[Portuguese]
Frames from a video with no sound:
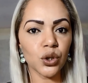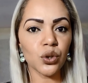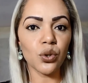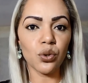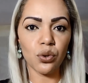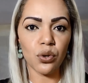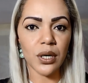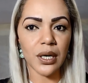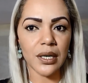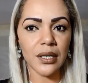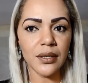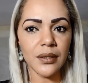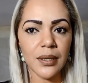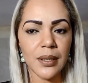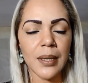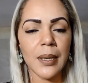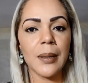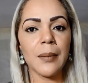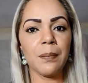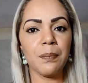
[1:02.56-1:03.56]
de touca.
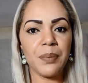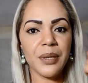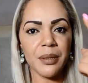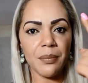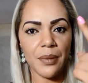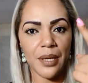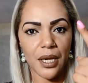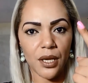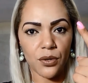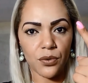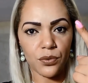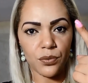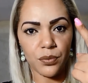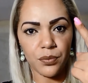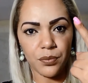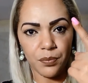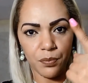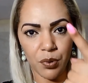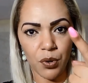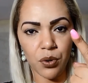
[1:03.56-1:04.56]
Primeiro
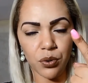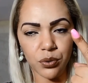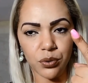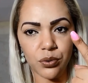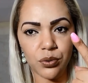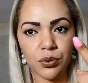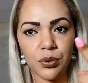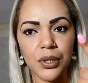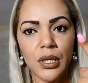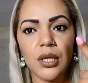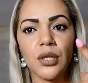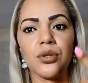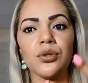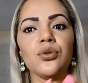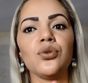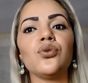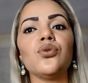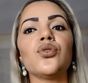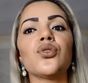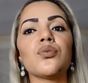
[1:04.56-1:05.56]
ponto,
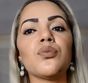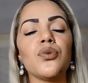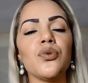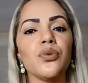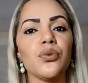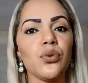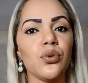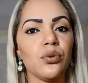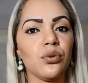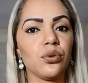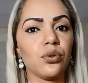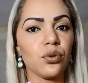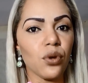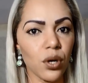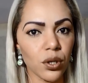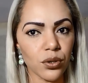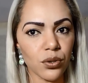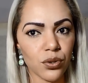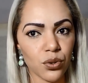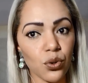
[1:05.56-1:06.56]
durmo
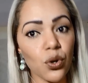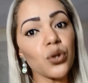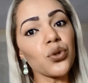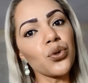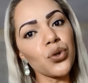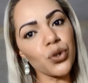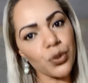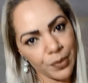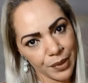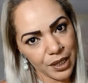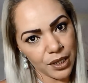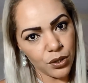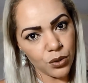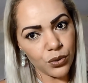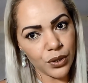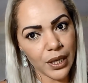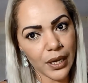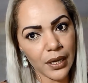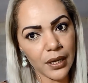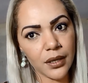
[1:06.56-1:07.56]
todo, tô
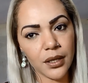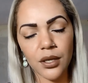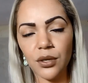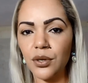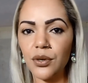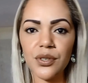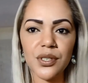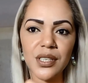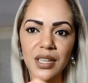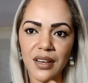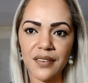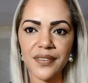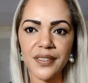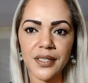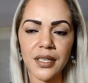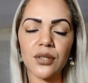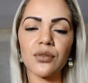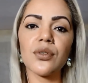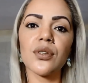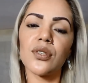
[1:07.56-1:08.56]
dormindo, né? Que eu não estava
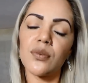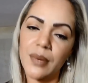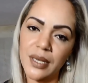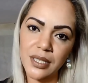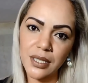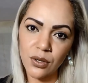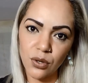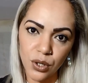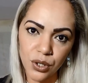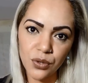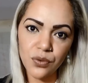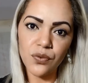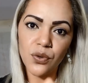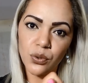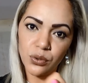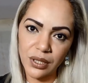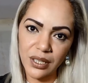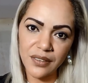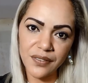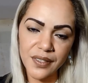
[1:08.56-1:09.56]
fazendo isso, mas agora eu
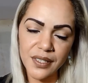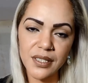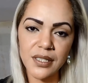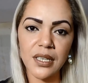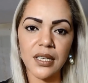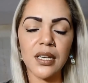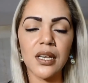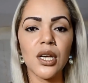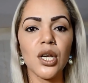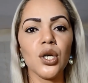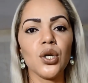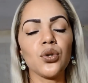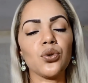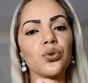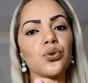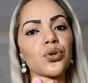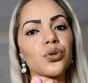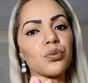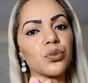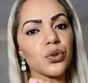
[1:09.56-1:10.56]
voltei a fazer.
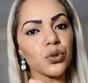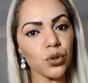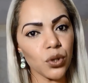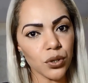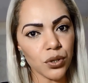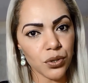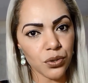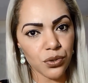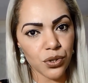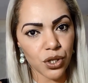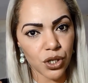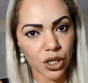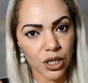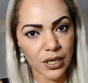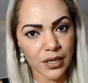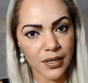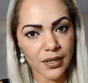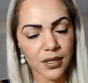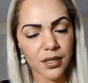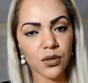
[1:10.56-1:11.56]
Durmo todos os
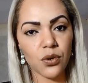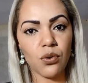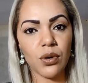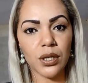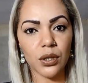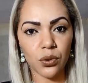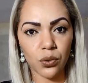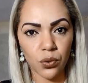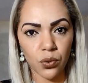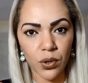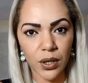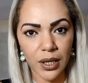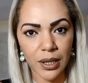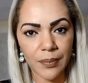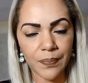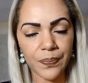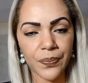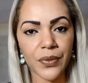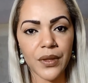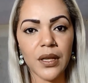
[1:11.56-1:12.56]
dias com a
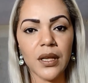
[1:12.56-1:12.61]
touca,